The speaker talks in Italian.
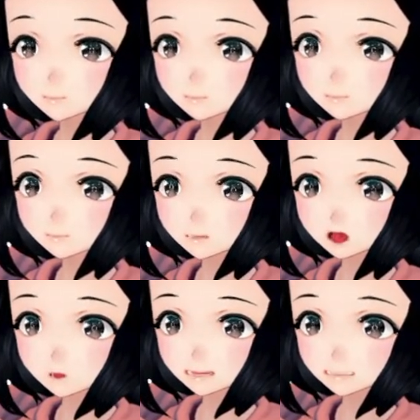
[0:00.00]
famoso
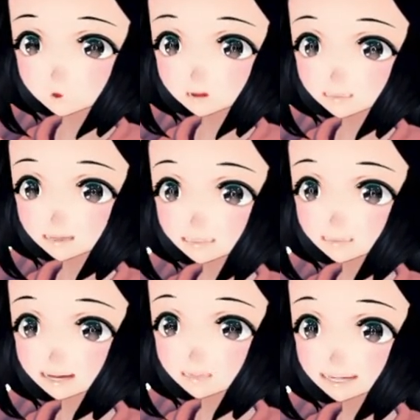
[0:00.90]
produttore di
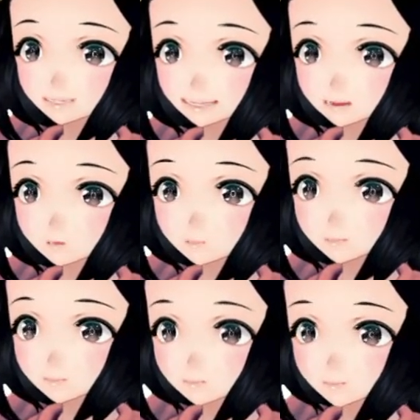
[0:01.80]
cartelli.
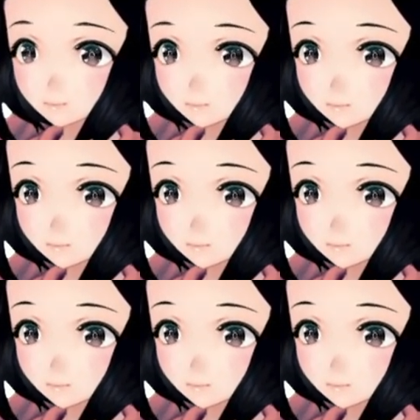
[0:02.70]
Ti